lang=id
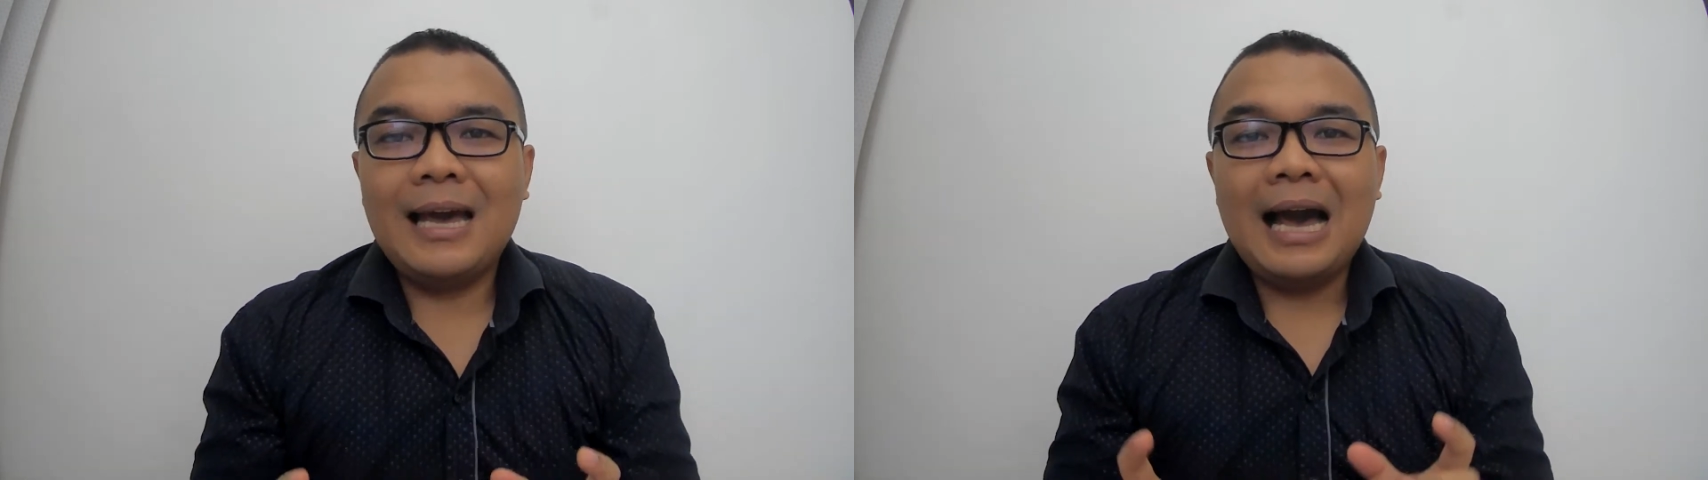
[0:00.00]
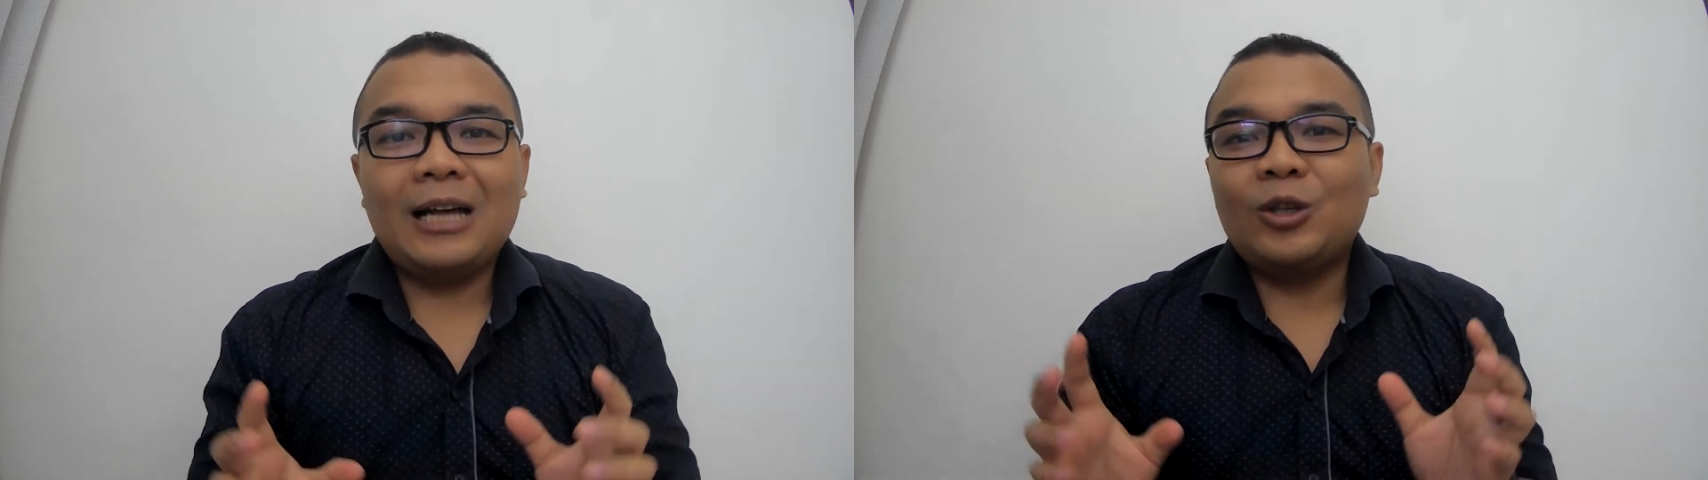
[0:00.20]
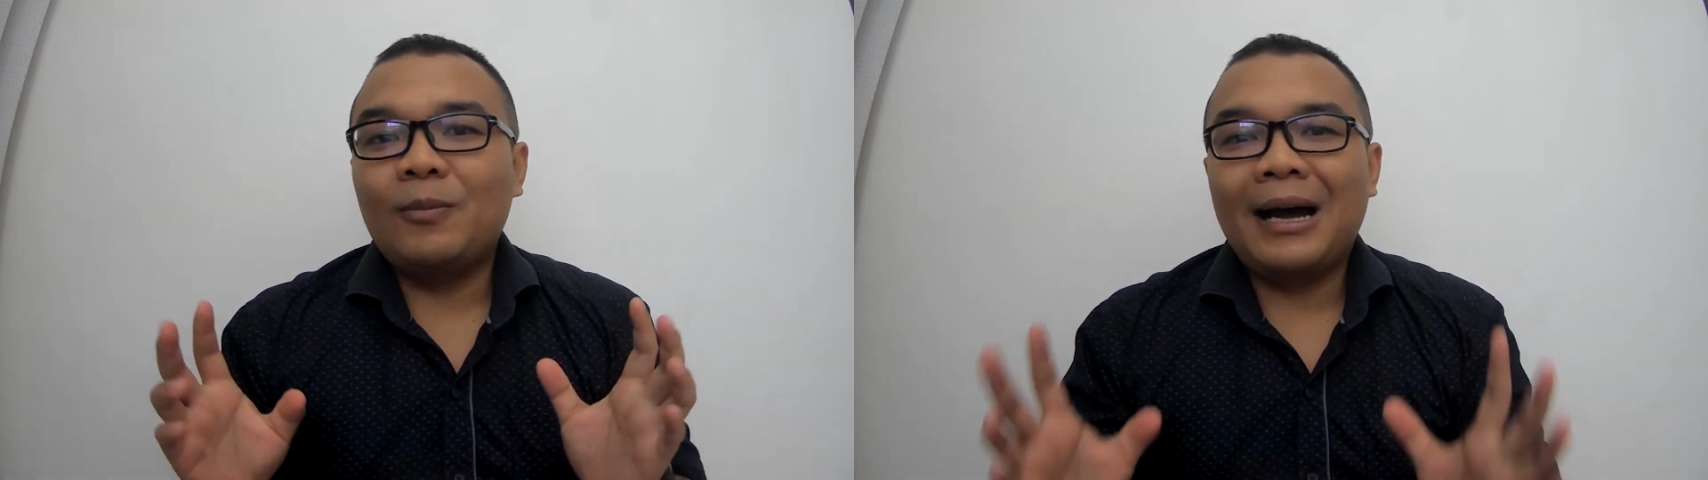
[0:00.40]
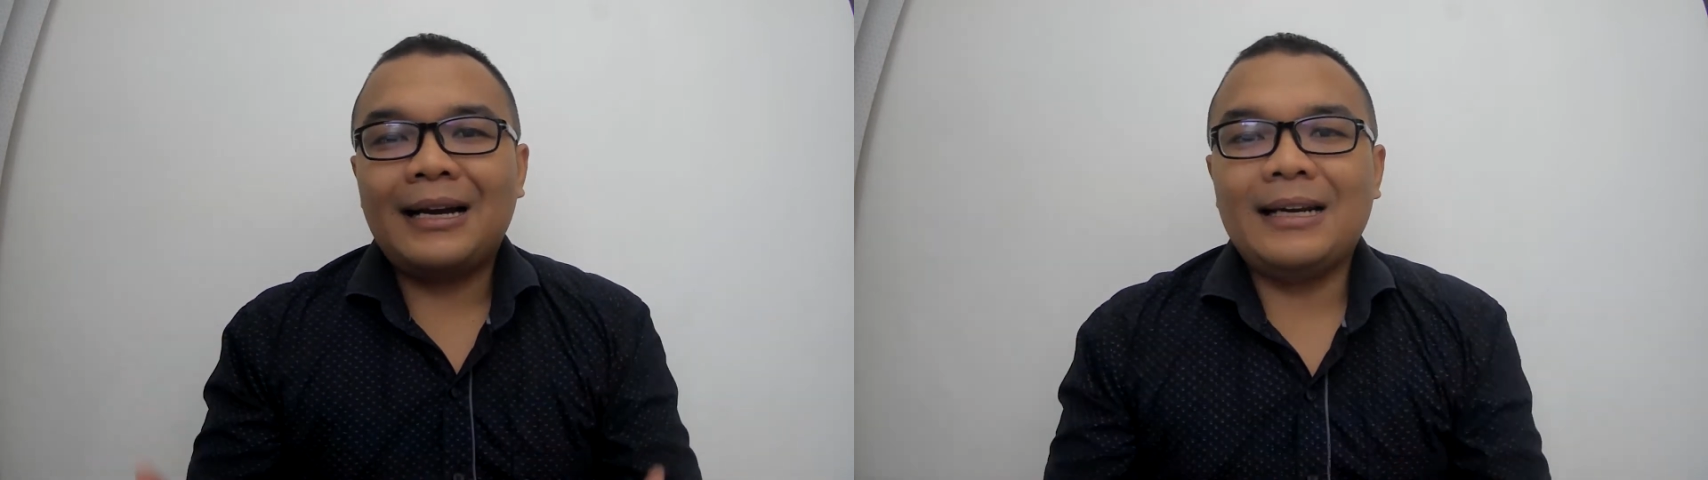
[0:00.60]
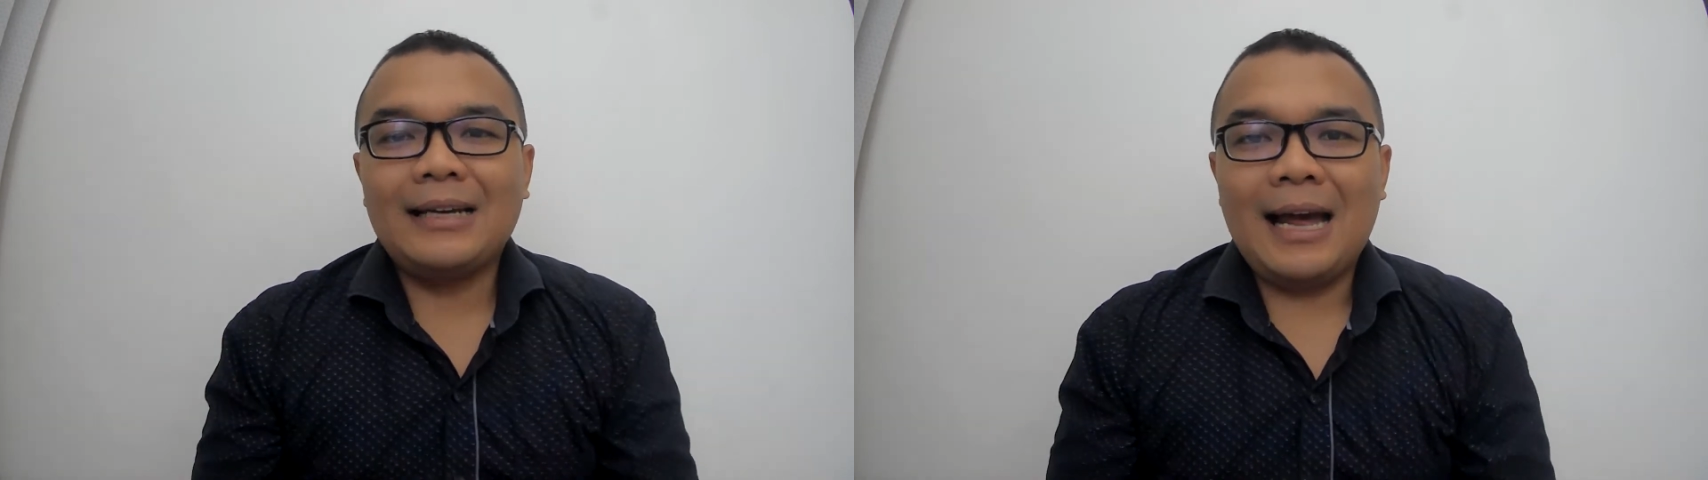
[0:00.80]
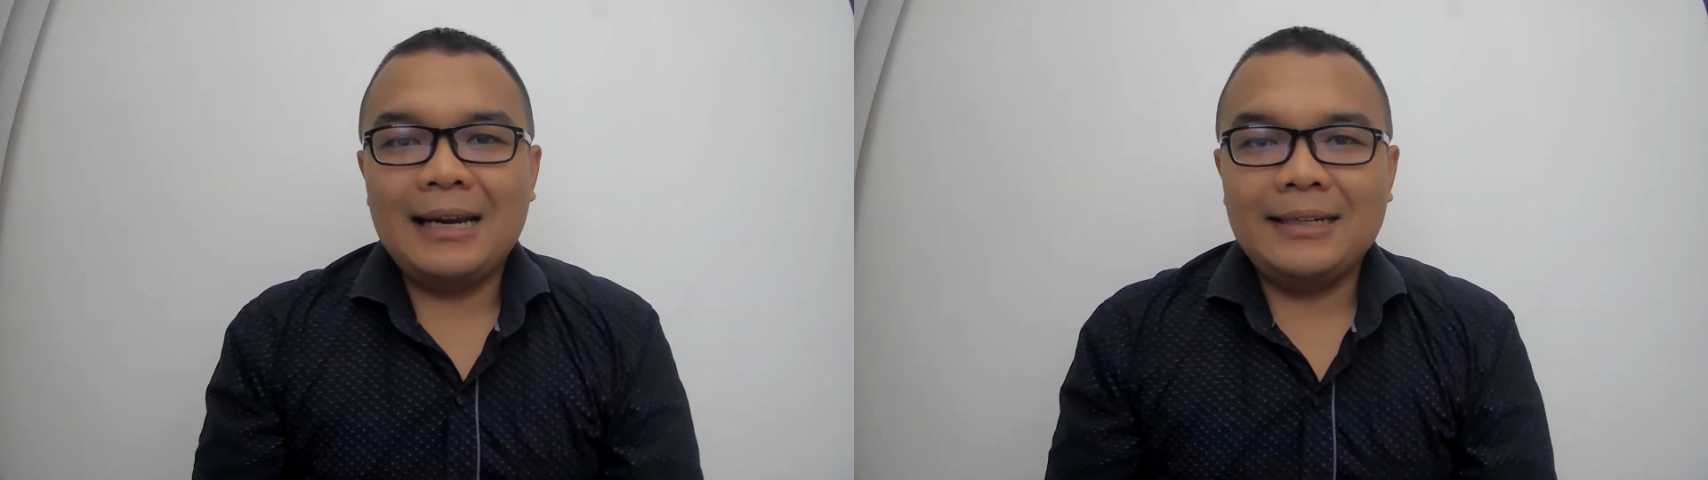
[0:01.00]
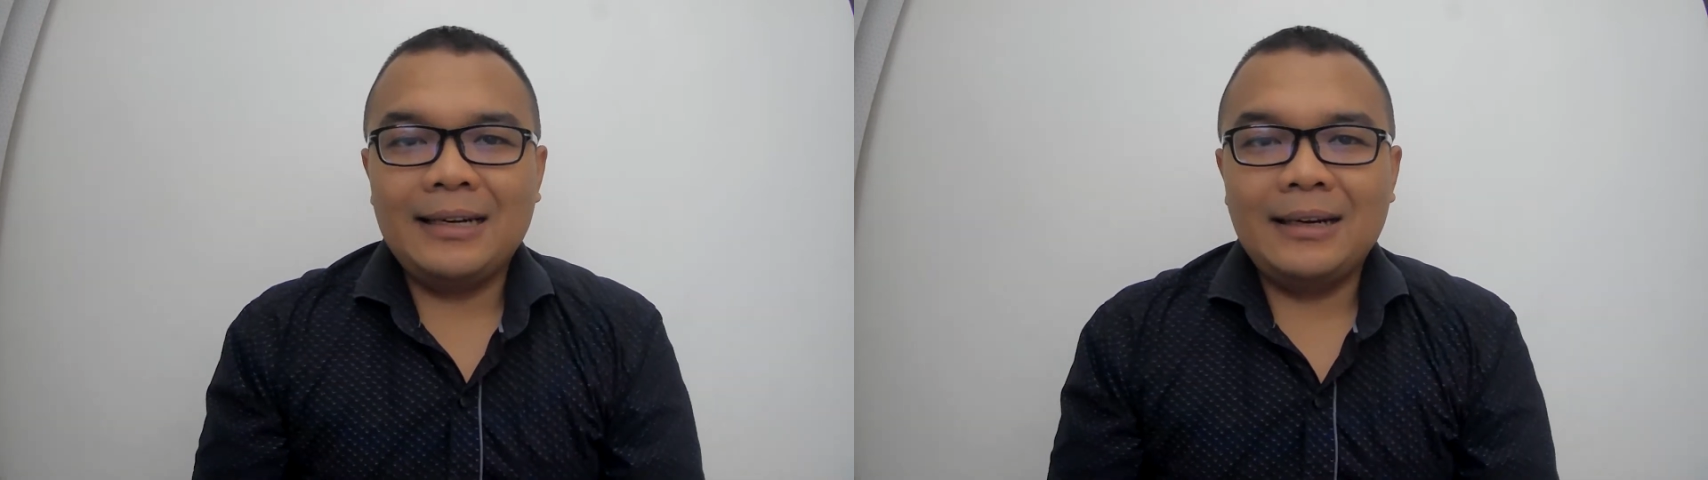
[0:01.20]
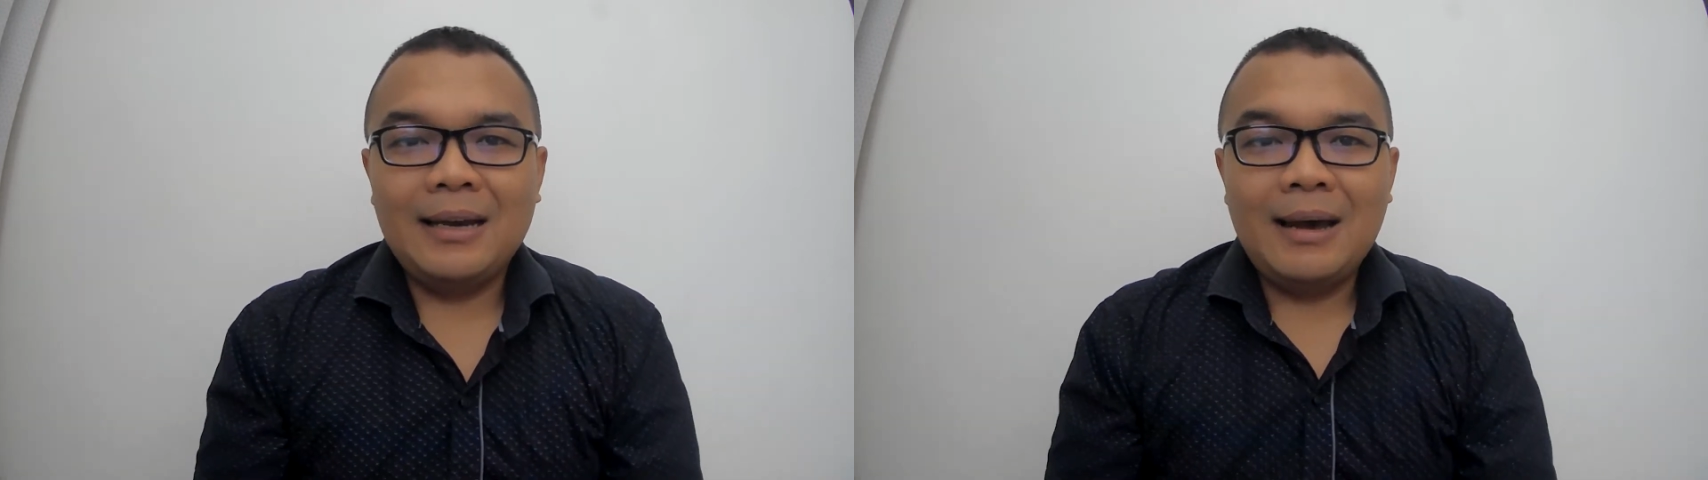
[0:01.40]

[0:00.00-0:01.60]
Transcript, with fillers: atau bahkan nggak ada.